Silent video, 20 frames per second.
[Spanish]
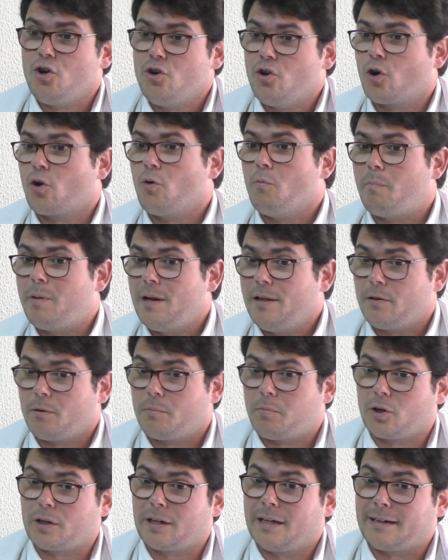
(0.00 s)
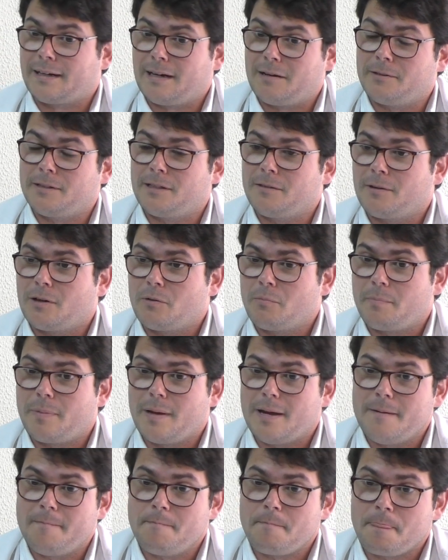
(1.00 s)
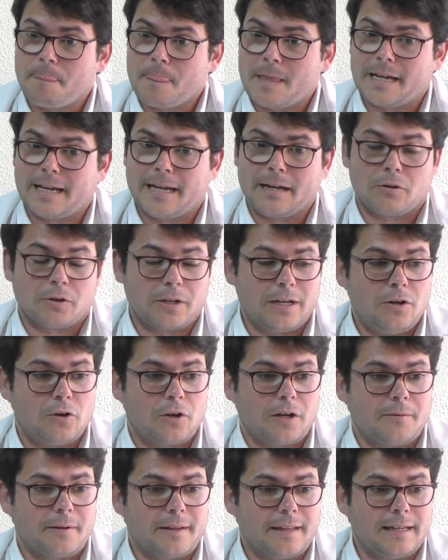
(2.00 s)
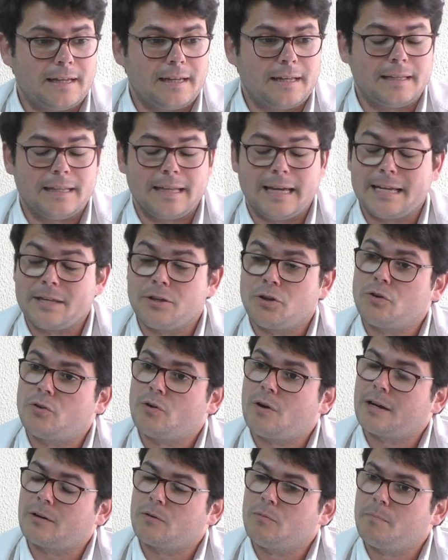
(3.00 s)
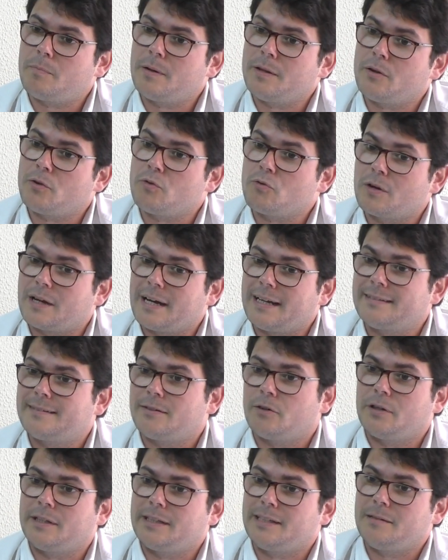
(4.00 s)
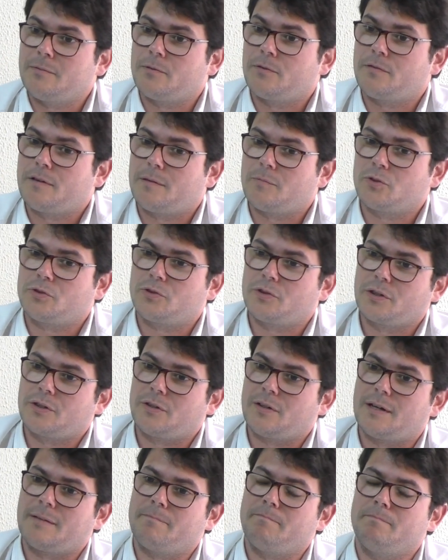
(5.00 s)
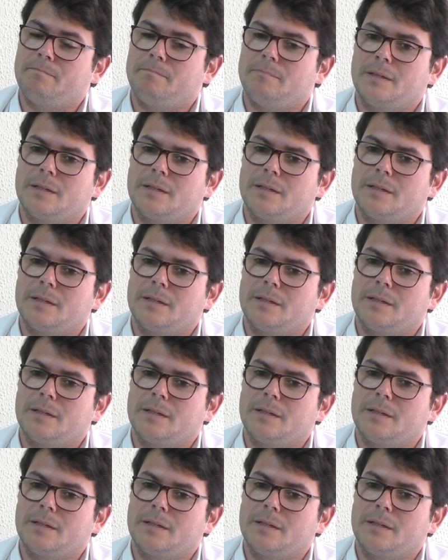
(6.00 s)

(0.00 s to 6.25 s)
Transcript: no cumplidos, porque el Real Betis Balompié creo que es lo que va de, año no ha cumplido nunca este objetivo famoso que nos han,